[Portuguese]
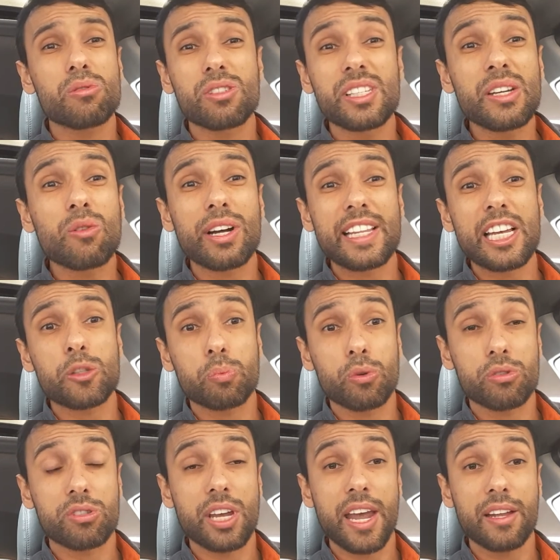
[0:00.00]
5% a
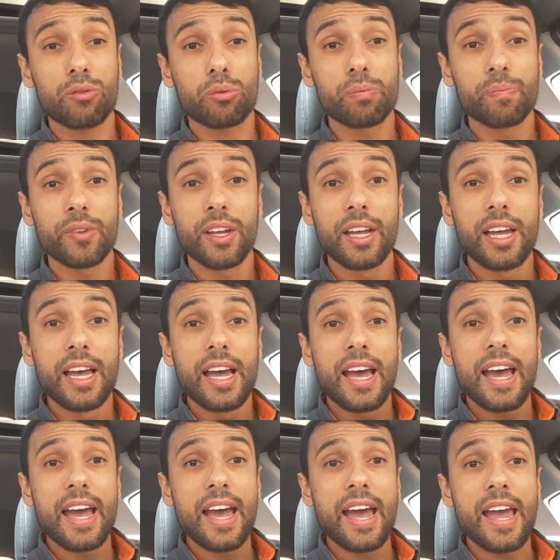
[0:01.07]
10%
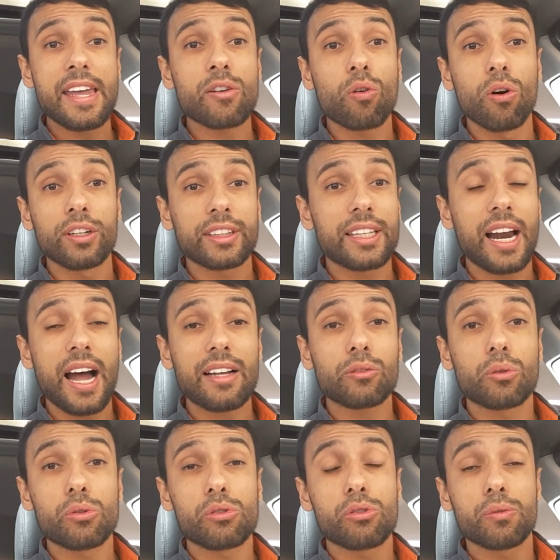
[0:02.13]
é, em
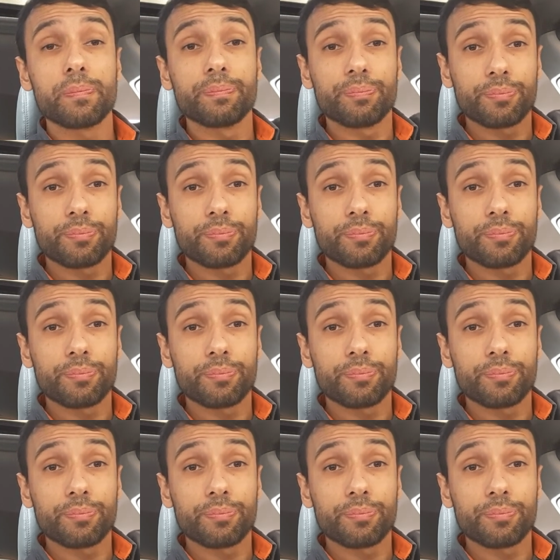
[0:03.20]
contratos.